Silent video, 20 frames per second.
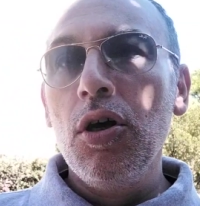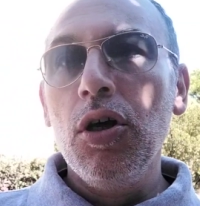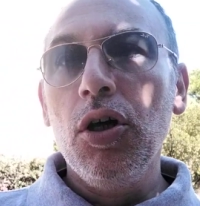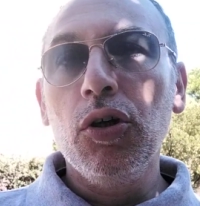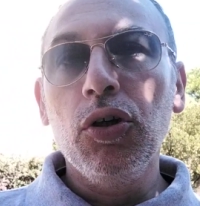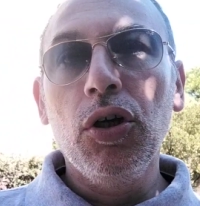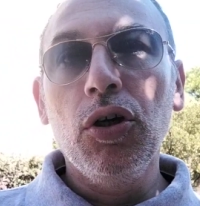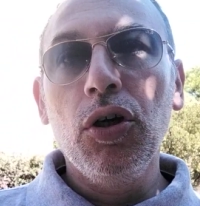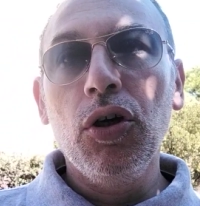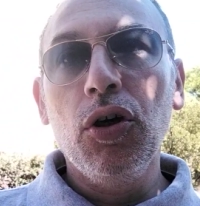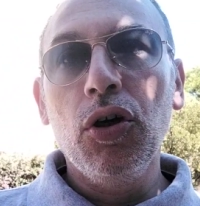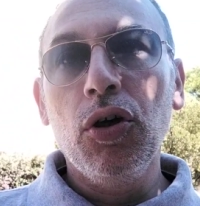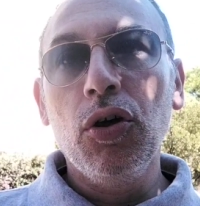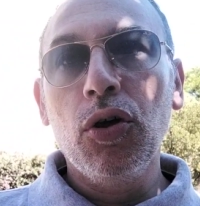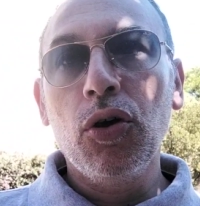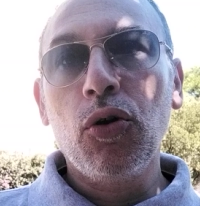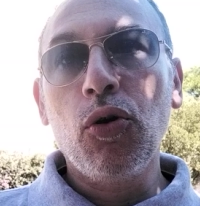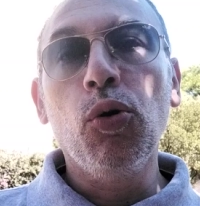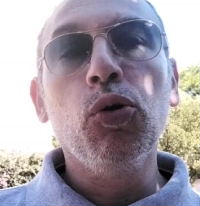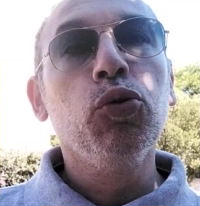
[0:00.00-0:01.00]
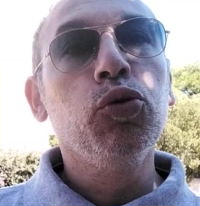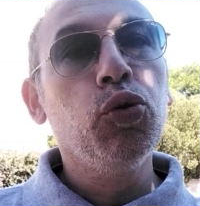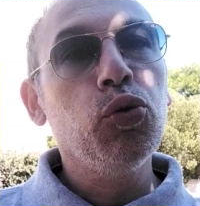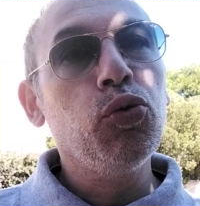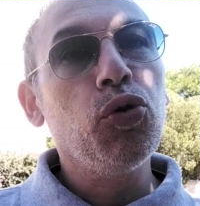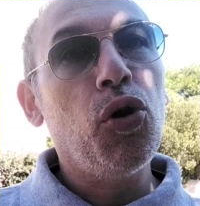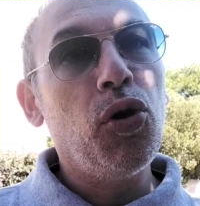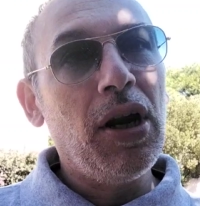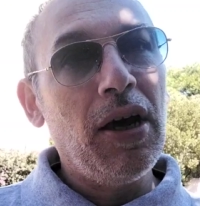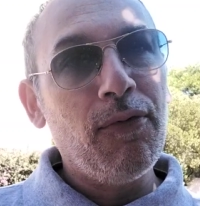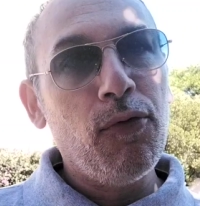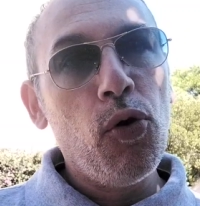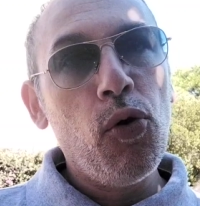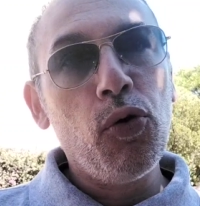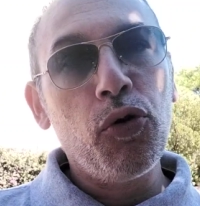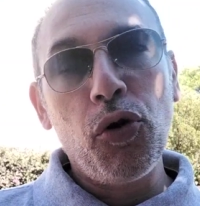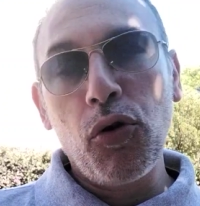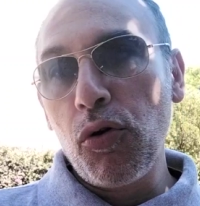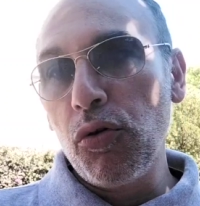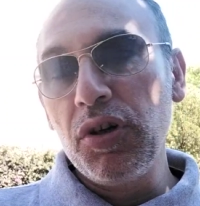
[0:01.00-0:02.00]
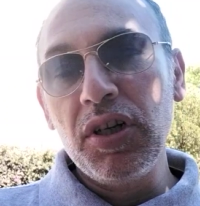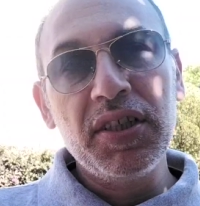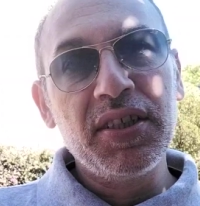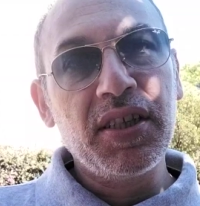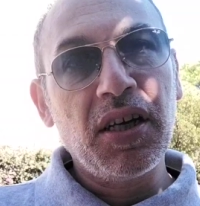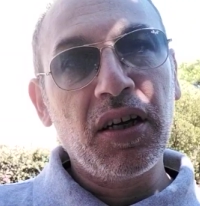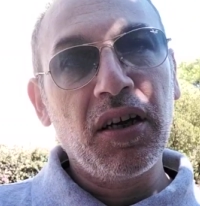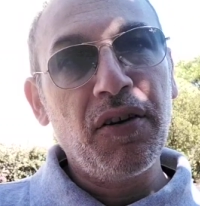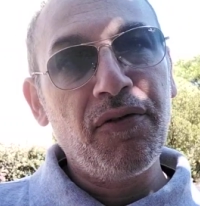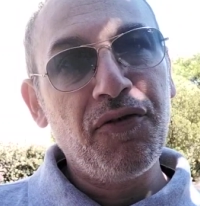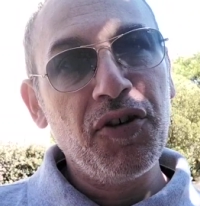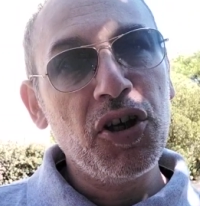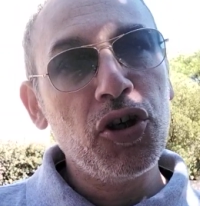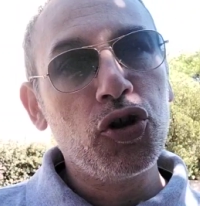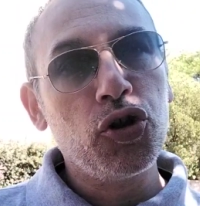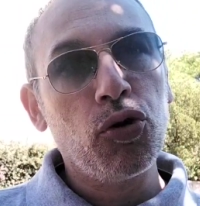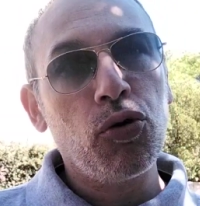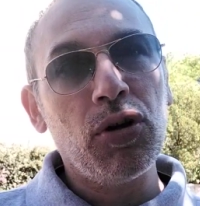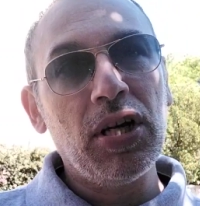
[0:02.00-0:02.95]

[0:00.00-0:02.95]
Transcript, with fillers: eh, col duro lavoro, con il sacrificio,